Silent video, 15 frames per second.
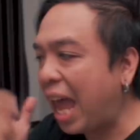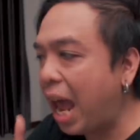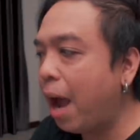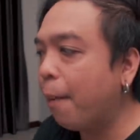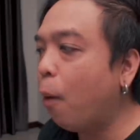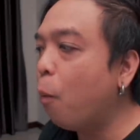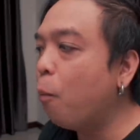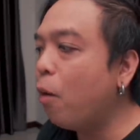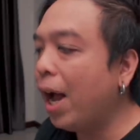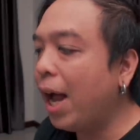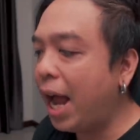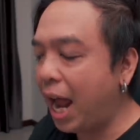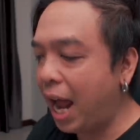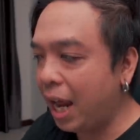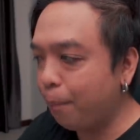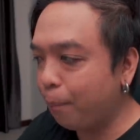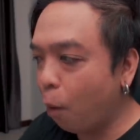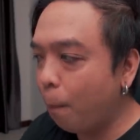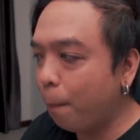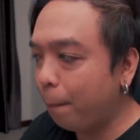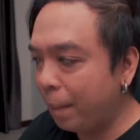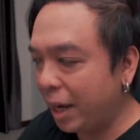แต่ผมว่าไอ้ป
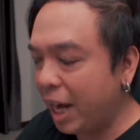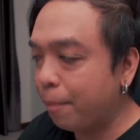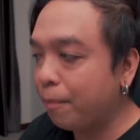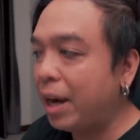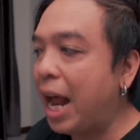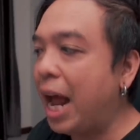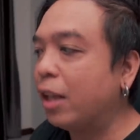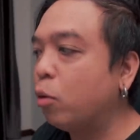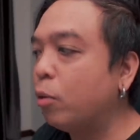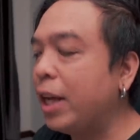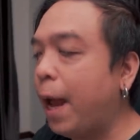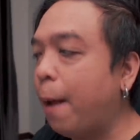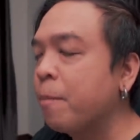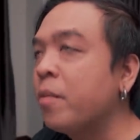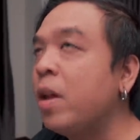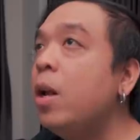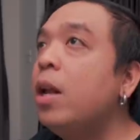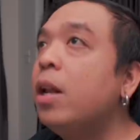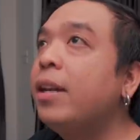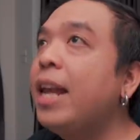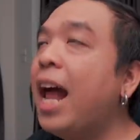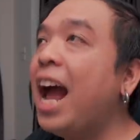มประเด็นปัญหาตรงเนี้ย
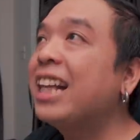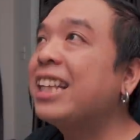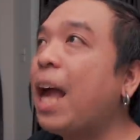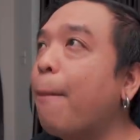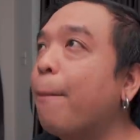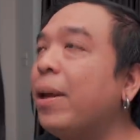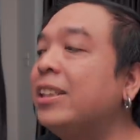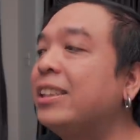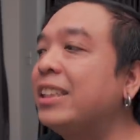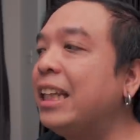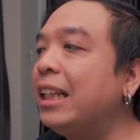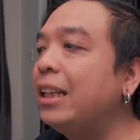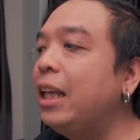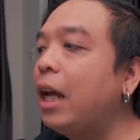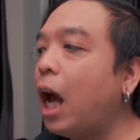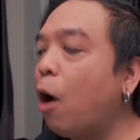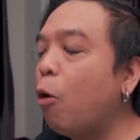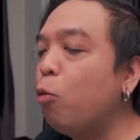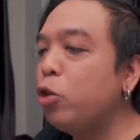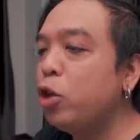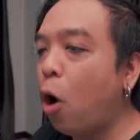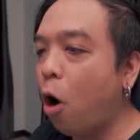น่าจะเป็นสิ่งที่เขา
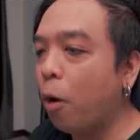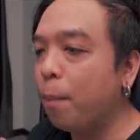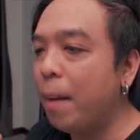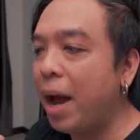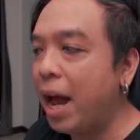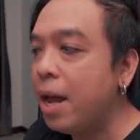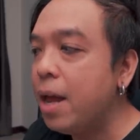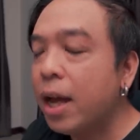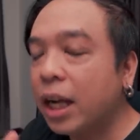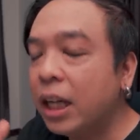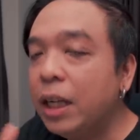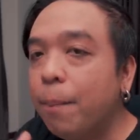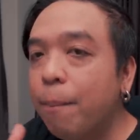หยอดมา คือ